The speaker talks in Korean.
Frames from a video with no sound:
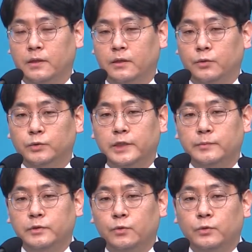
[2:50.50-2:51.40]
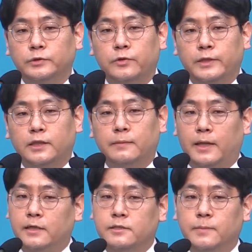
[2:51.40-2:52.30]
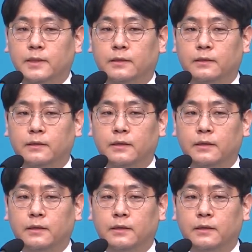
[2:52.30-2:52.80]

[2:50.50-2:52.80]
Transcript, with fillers: 요셉은 용서했다 말하지만